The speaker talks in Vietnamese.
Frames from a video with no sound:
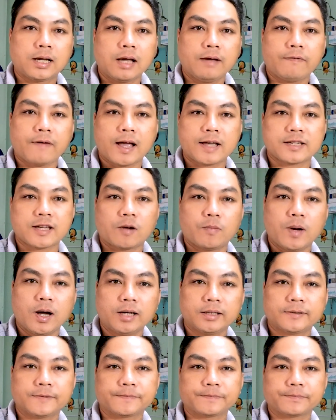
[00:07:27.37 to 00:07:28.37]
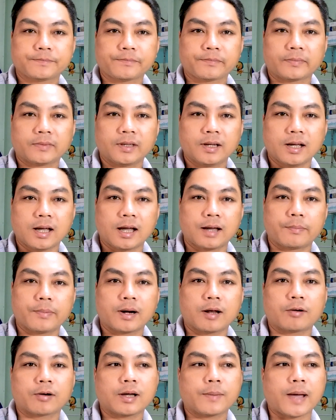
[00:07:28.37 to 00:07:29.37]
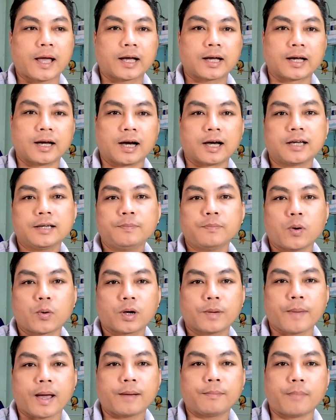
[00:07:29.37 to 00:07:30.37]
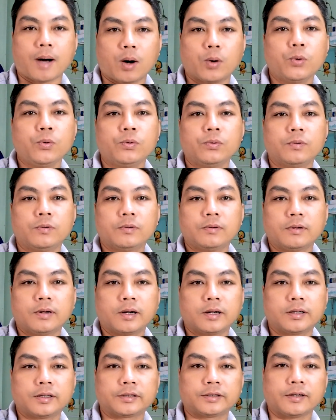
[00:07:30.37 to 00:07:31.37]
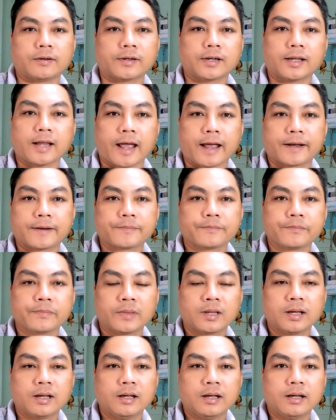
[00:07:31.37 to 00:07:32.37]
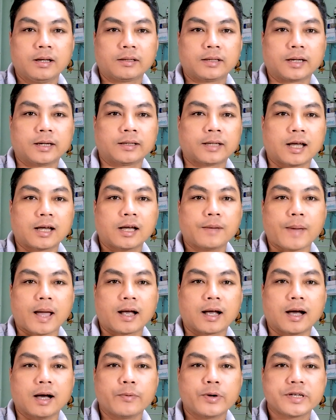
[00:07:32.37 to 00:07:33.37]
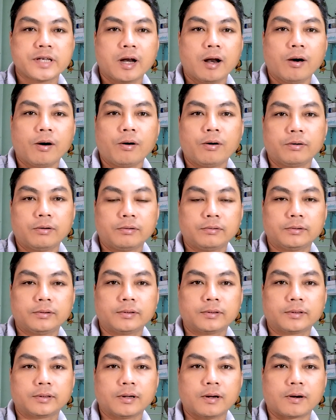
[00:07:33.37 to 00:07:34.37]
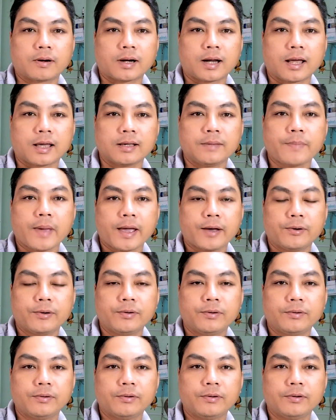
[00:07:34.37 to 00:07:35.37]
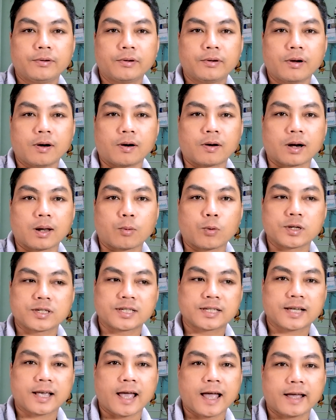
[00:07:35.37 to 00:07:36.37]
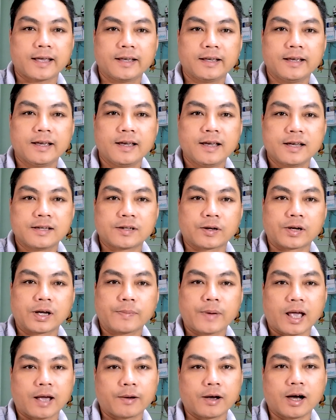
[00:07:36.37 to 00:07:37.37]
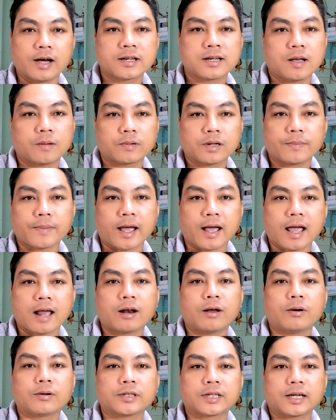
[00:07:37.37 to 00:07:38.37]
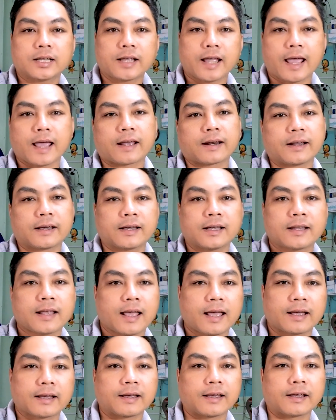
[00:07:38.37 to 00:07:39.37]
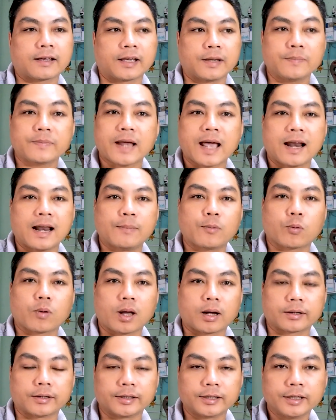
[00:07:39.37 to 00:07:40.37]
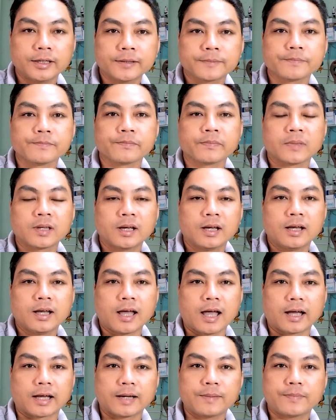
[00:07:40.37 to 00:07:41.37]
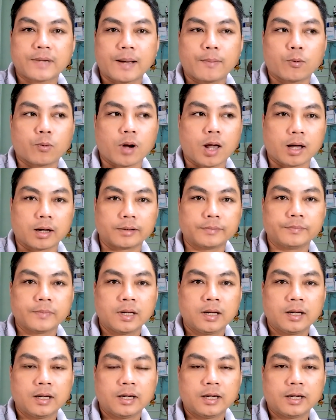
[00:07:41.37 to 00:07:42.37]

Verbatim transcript: thiết kế file xong hết à, bắt đầu các bạn gửi một cái bản mẫu ờ, cho khách hàng thì có thể các bạn gửi qua Zalo hoặc là email hoặc là qua Skype sau khi các bạn gửi không các bạn alo cho khách hàng để khách hàng à, kiểm tra lại một lần nữa à, kiểm tra một lần